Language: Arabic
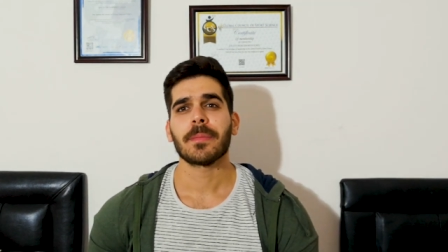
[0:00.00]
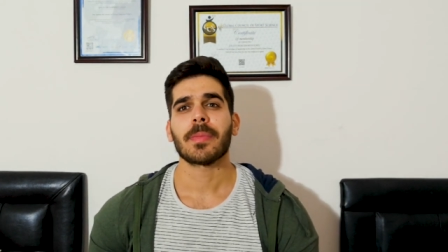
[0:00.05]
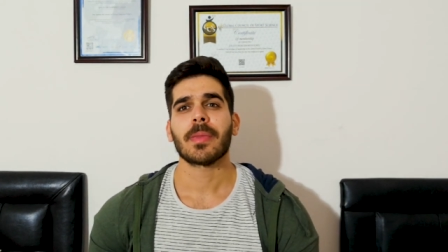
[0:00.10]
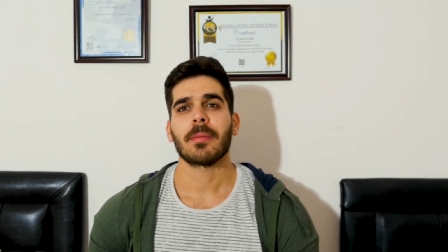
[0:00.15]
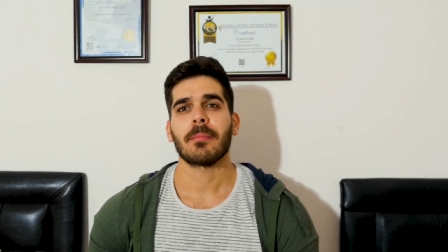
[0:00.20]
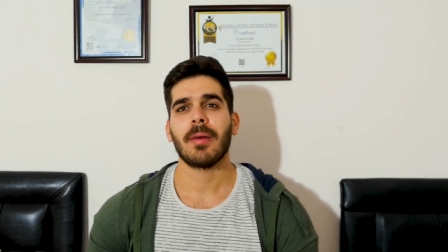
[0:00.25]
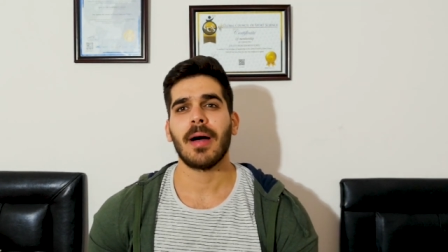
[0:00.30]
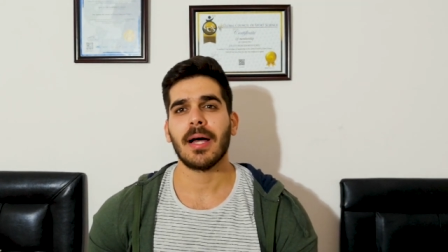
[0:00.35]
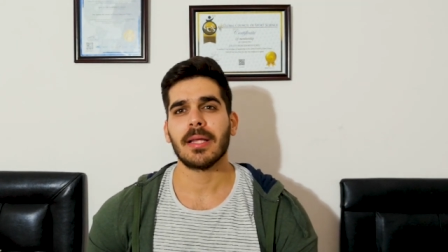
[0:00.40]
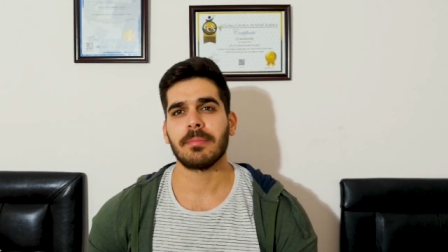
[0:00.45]

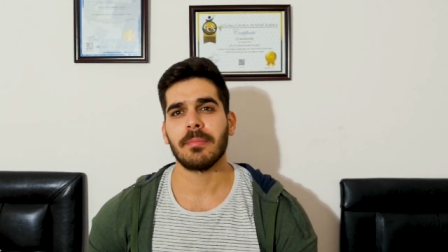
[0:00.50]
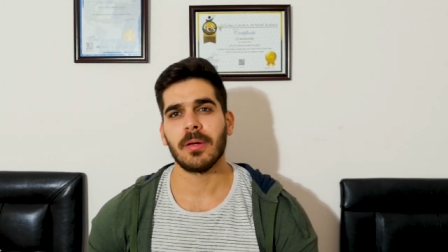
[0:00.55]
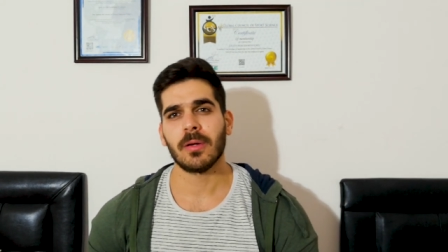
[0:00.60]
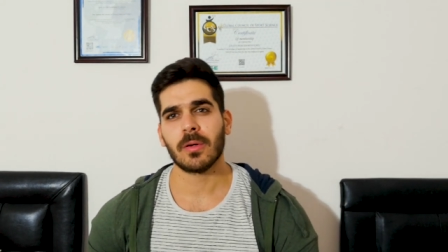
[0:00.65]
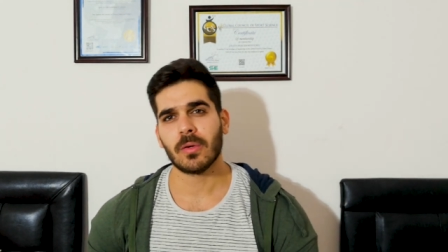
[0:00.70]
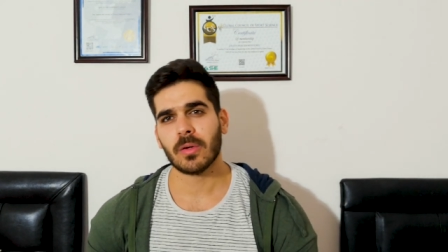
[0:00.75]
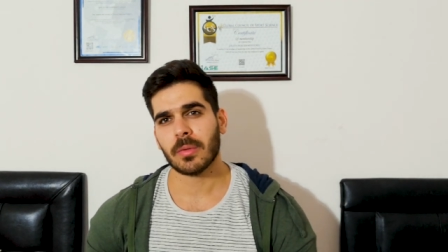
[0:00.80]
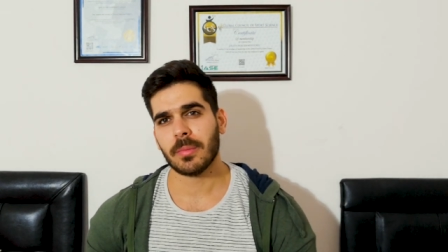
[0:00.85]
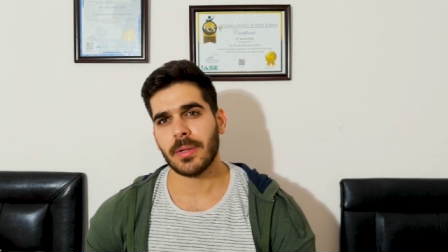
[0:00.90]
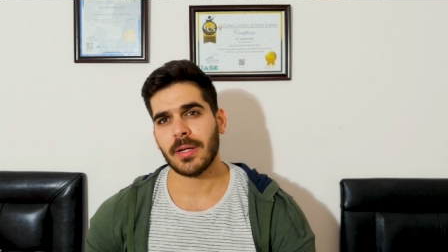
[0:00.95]
ما حد ما
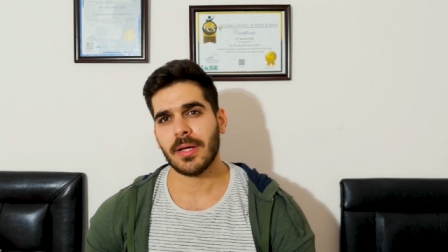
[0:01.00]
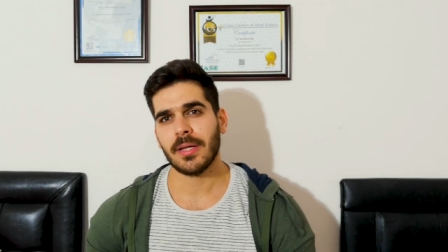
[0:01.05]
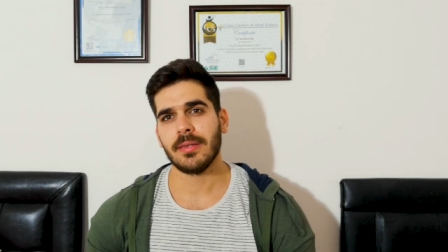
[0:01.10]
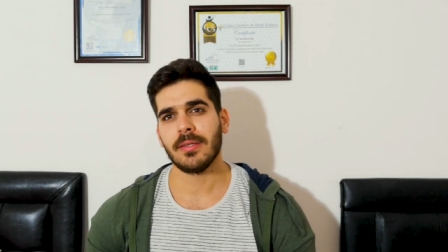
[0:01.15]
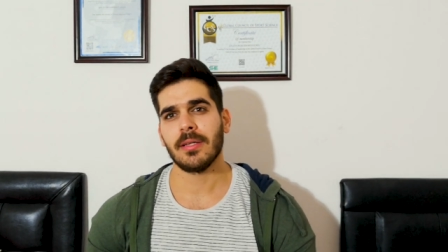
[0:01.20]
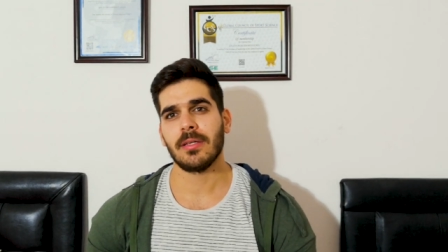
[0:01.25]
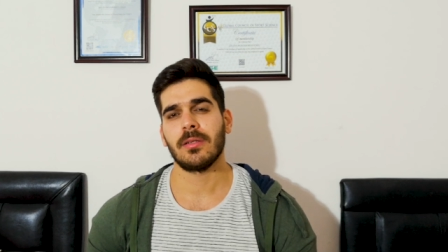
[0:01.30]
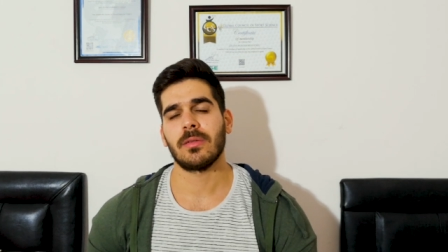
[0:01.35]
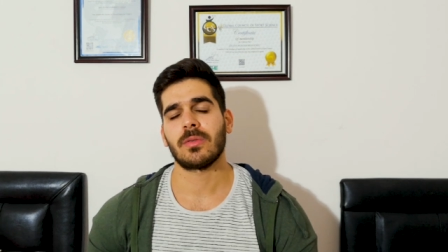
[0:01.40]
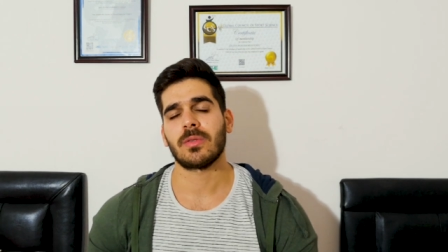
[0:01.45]
ينكر من
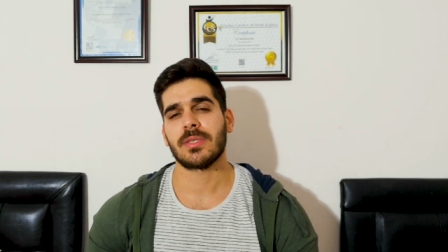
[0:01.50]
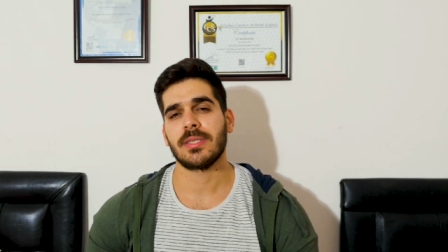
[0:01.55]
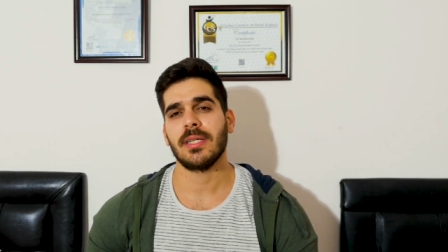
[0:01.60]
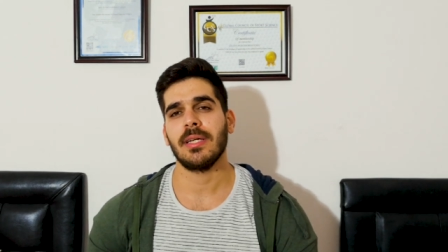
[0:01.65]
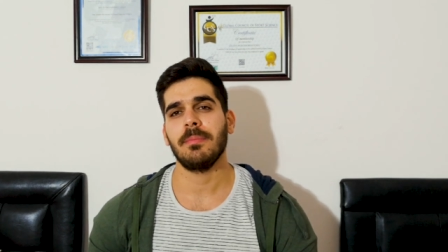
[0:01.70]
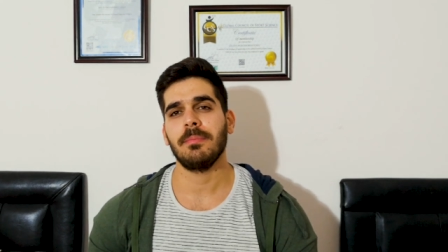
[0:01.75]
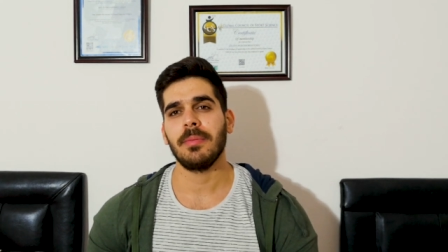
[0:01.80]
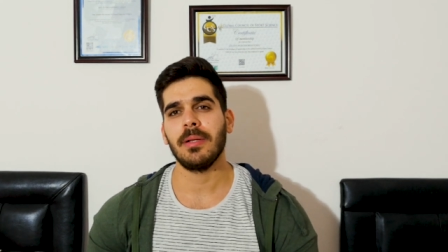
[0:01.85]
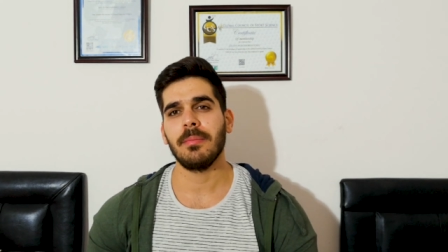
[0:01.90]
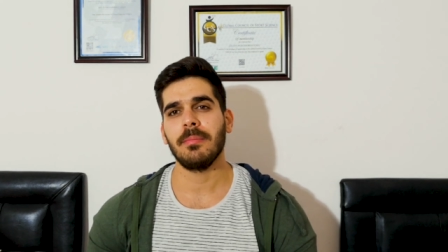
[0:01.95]
عندنا
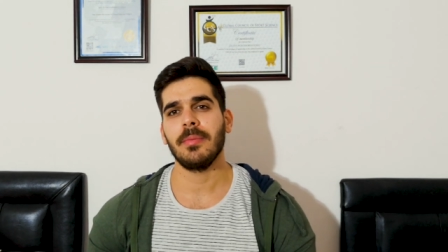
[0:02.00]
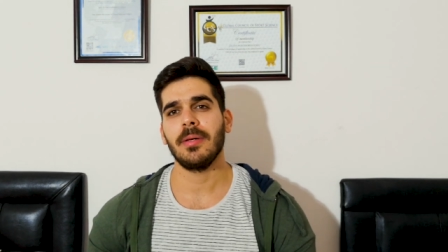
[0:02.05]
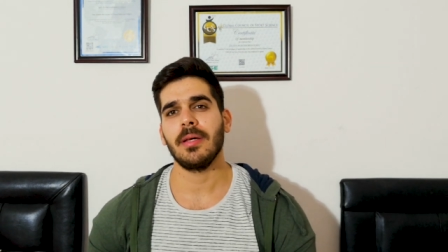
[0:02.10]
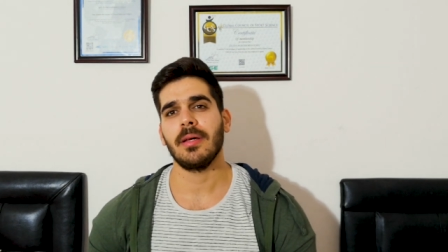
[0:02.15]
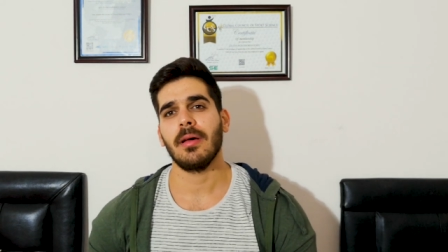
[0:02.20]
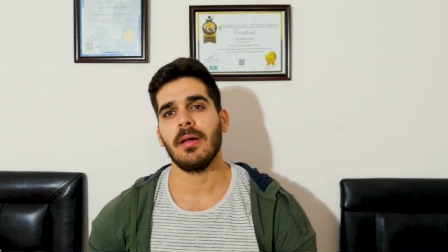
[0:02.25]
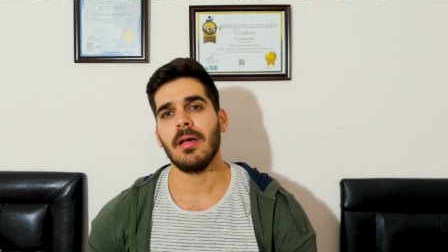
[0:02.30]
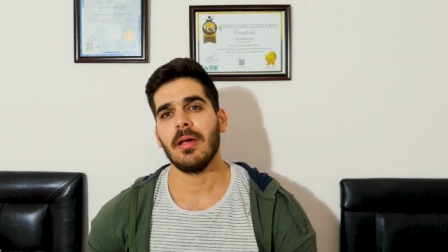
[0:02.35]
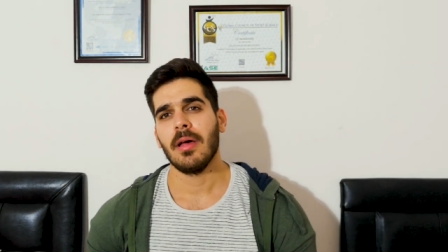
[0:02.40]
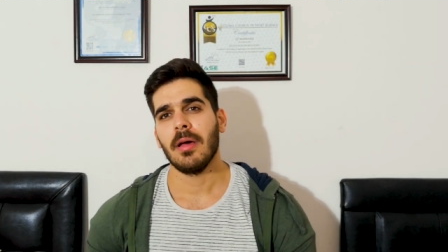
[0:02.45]

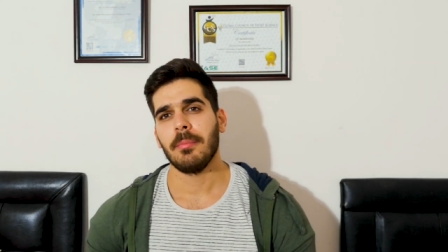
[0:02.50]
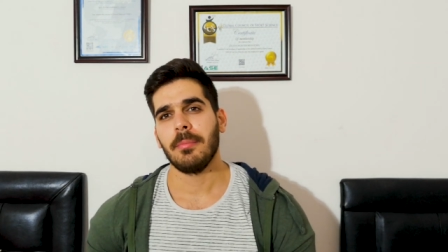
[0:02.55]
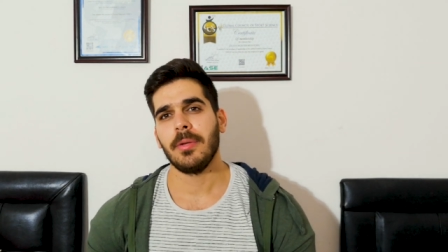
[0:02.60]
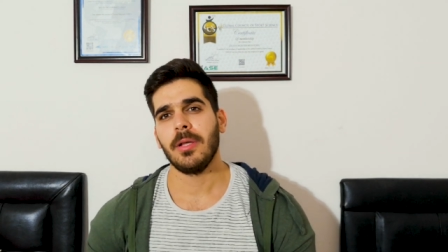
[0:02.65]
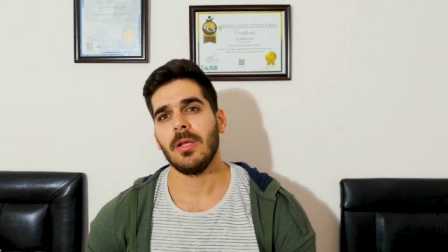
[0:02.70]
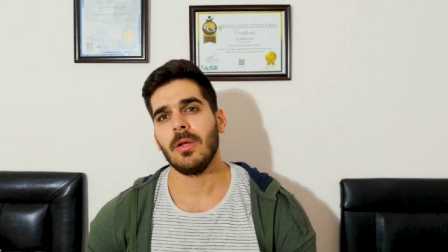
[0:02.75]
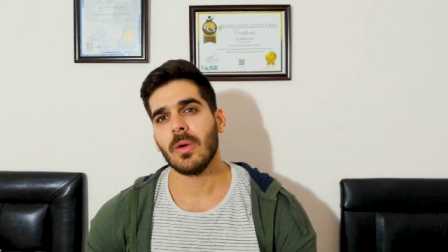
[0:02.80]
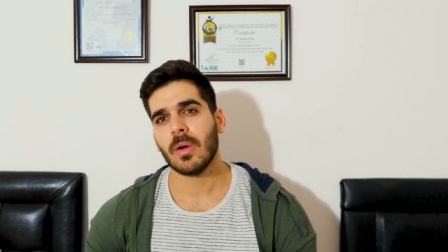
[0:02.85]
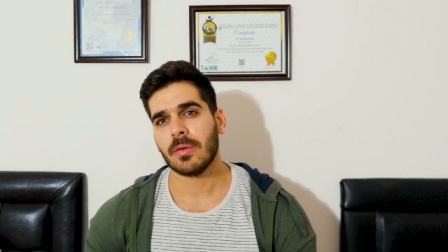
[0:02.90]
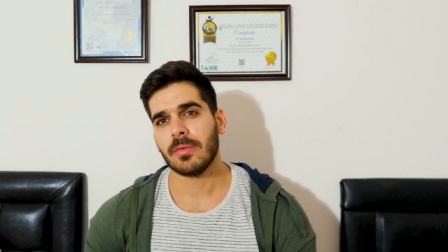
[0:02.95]
90% من
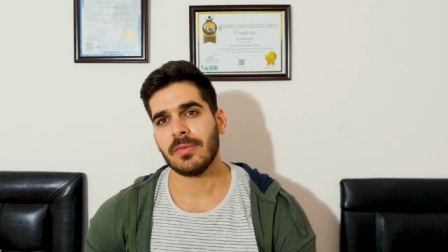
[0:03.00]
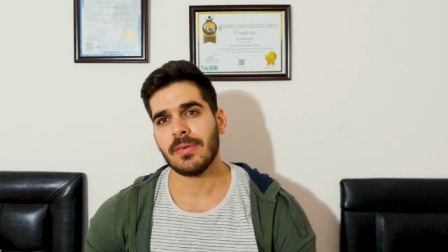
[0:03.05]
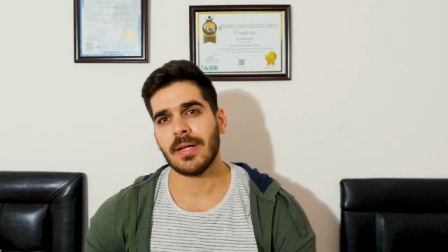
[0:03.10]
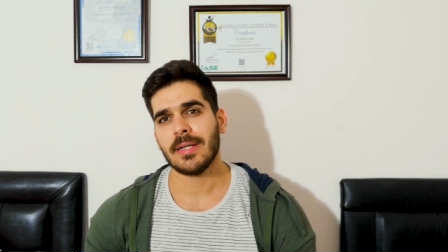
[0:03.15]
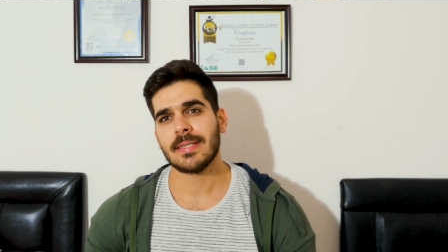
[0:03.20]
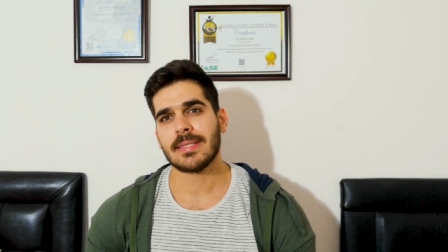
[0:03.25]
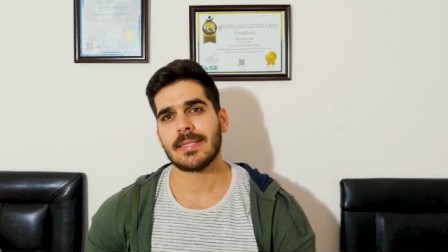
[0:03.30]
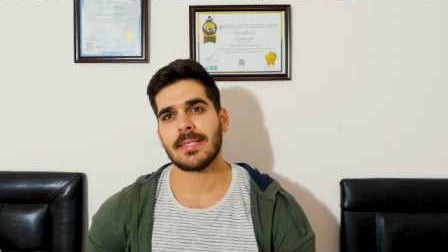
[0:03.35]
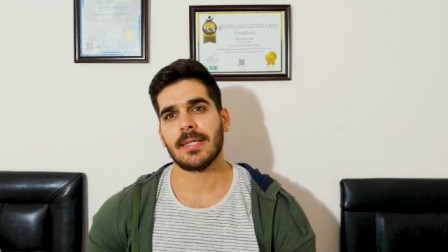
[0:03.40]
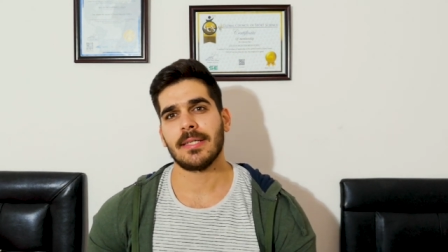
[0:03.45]
اللي يوقفون على
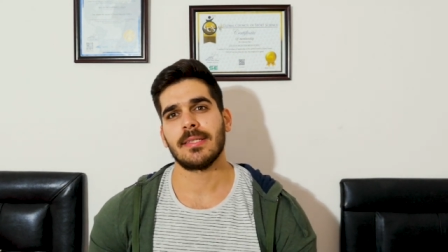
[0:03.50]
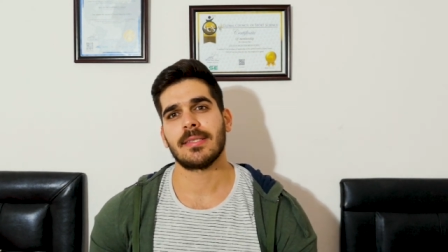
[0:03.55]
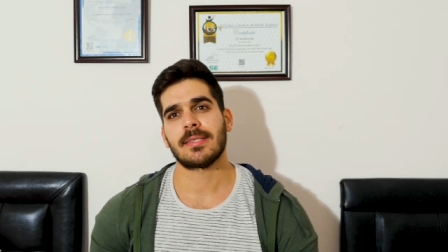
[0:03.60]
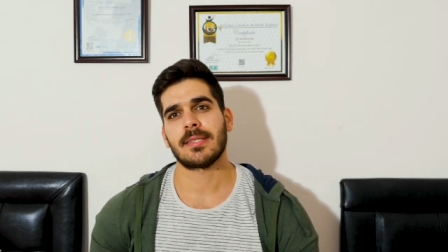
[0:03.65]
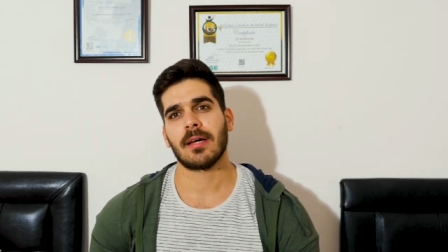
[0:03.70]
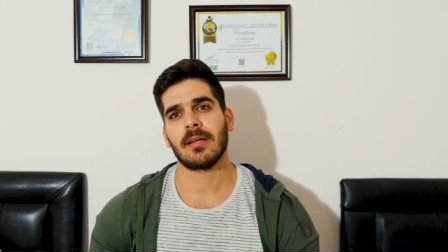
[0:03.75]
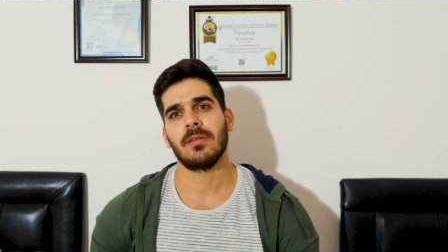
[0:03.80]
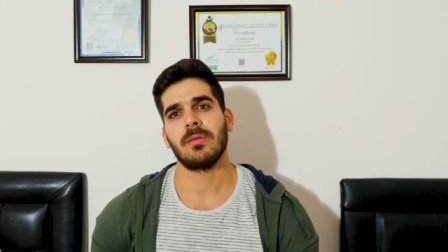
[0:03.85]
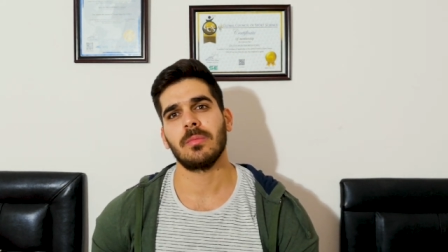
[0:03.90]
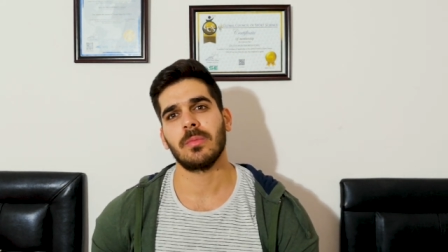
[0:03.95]
الستيج
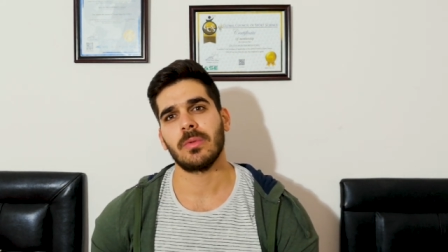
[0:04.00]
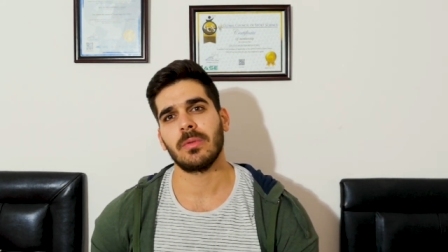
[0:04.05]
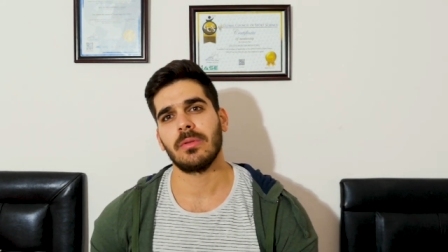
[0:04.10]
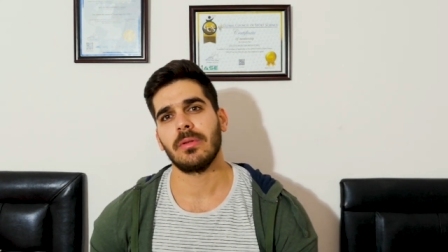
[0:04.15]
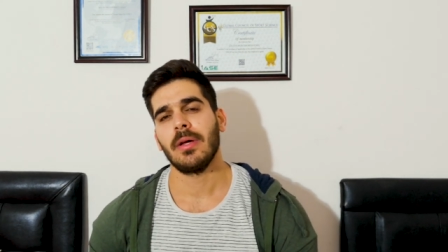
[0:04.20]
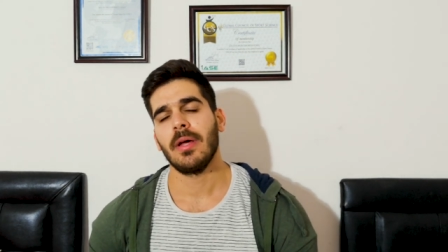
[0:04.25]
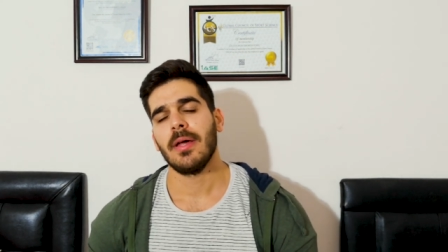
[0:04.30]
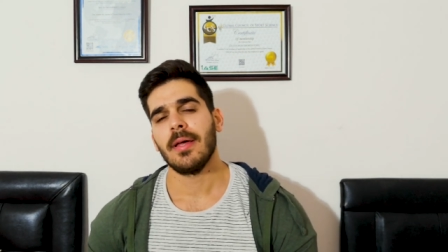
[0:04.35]
يستخدمون